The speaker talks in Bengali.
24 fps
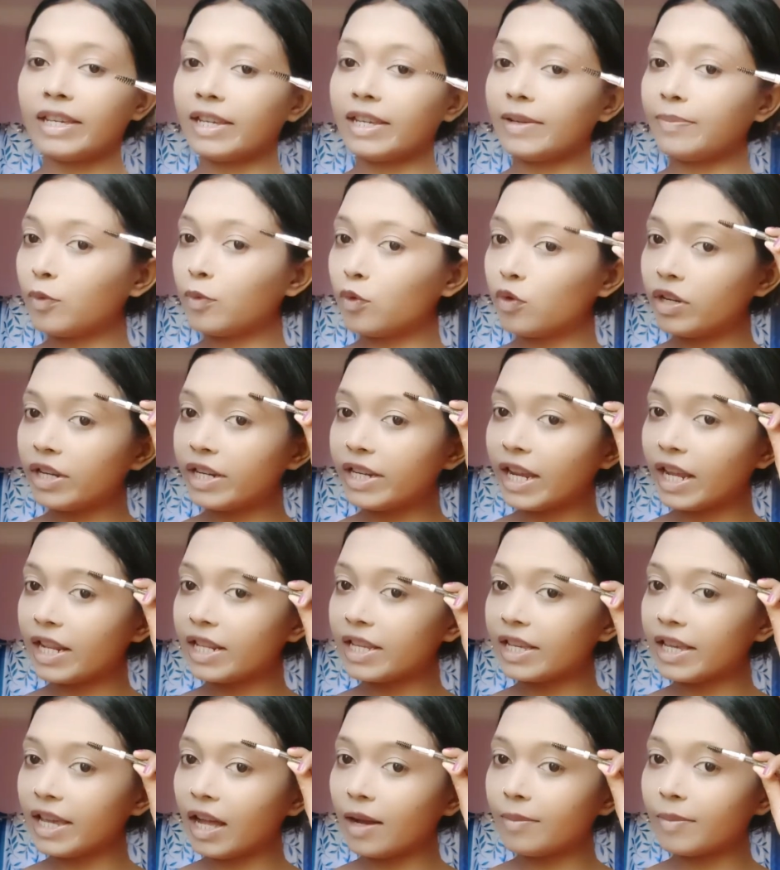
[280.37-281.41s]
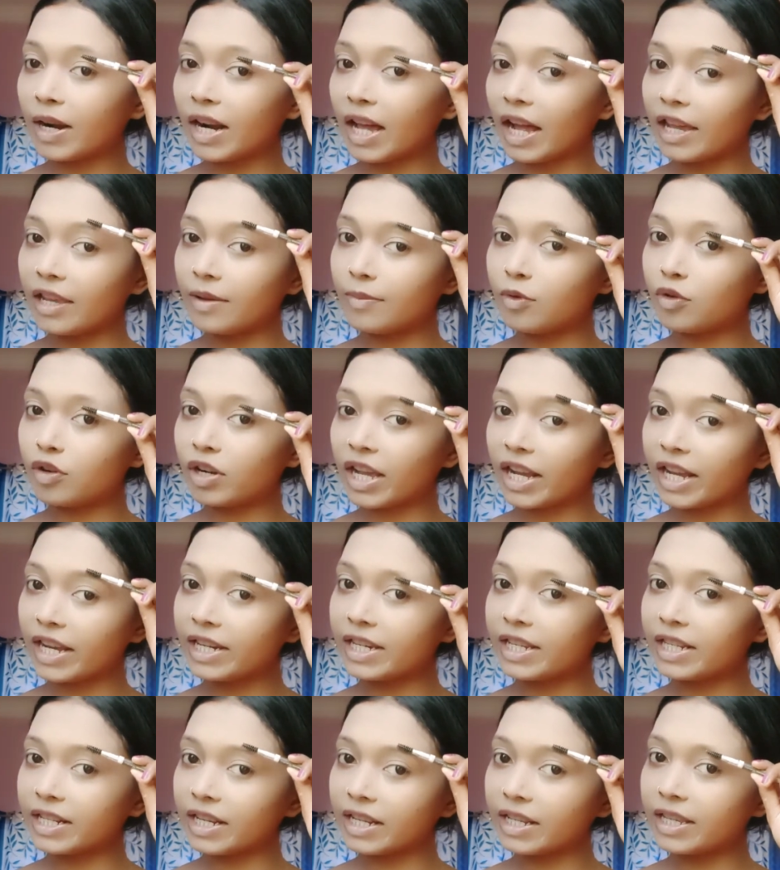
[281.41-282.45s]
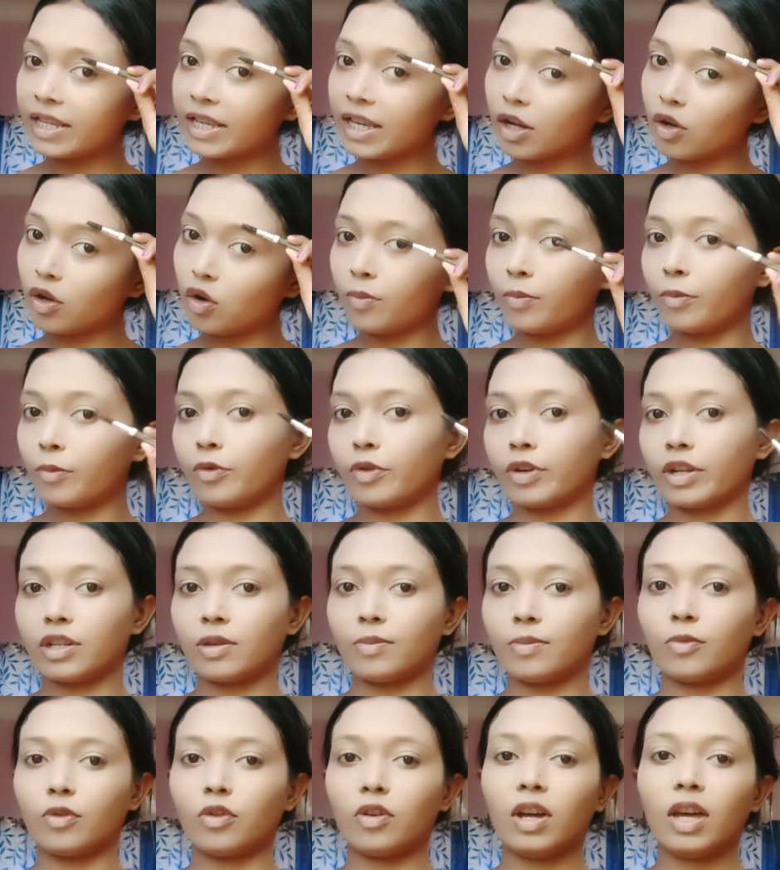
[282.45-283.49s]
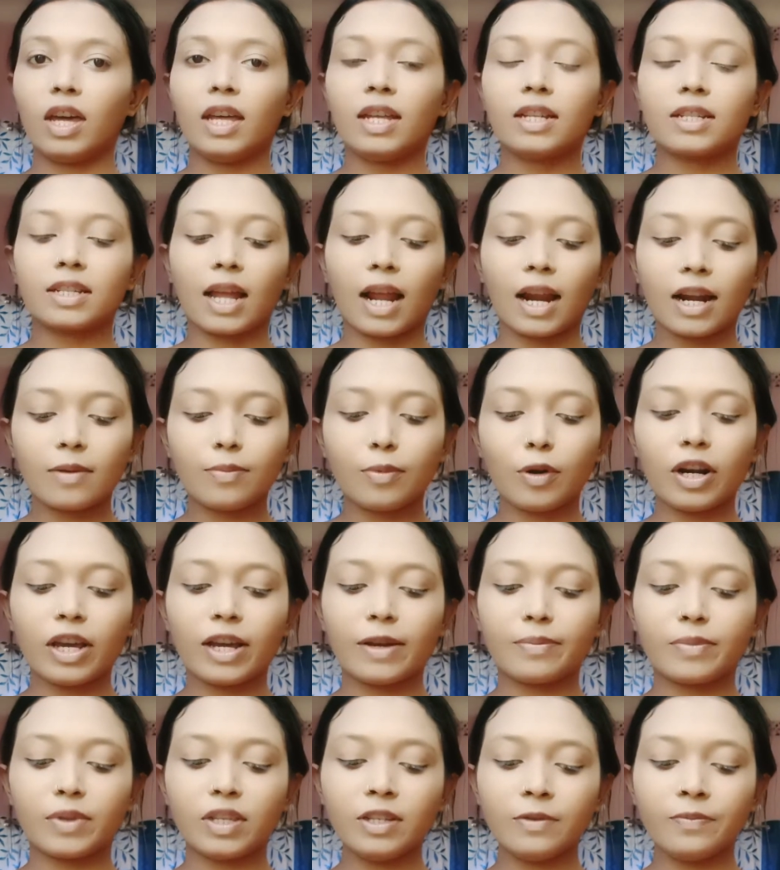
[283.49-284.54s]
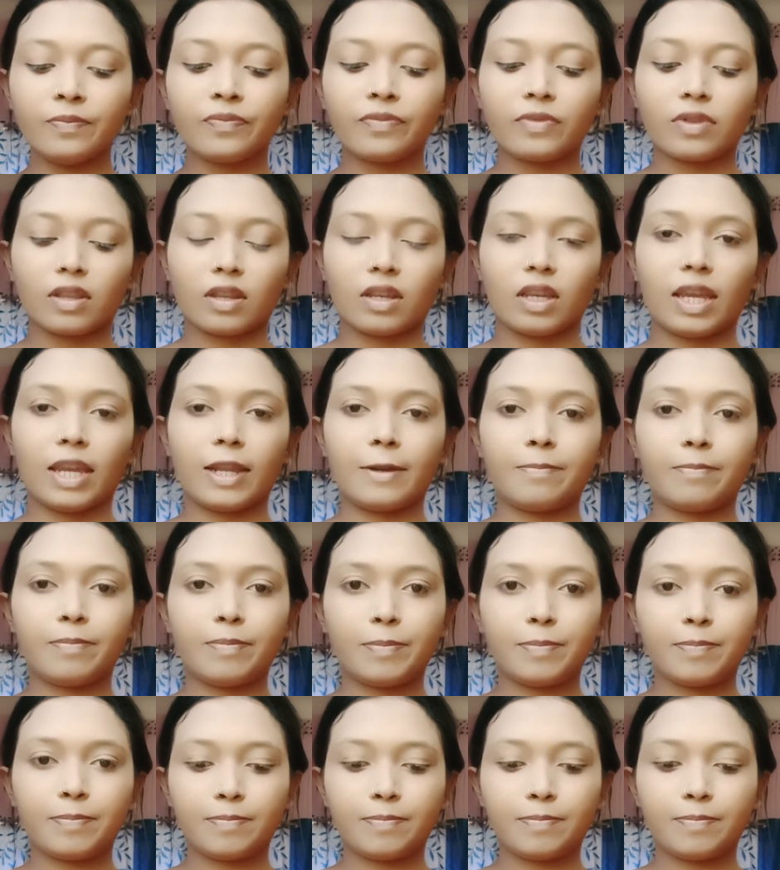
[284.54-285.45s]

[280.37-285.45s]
এই পুলিটা দিয়ে আমার আইব্রোটাকে নিচের দিকে কম করে নেব তারপর আমি এর